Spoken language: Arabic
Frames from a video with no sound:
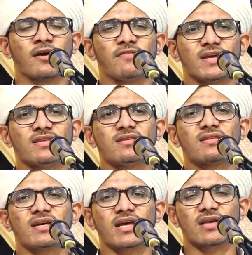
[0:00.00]
فان
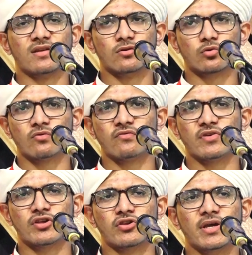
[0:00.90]
تنازعتم
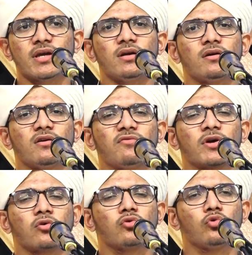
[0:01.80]
في شيء
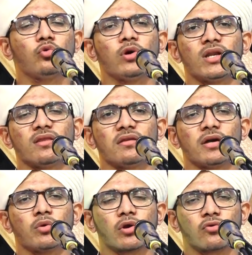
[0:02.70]
فردوه الى
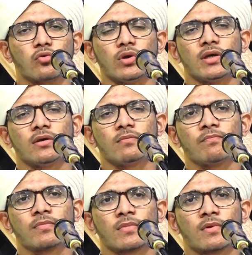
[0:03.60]
الله ورسوله
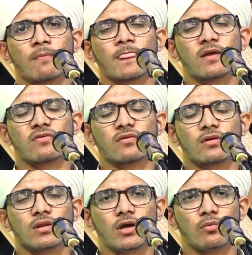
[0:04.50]

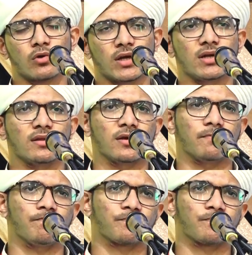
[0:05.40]
صدق الله مولانا العظيم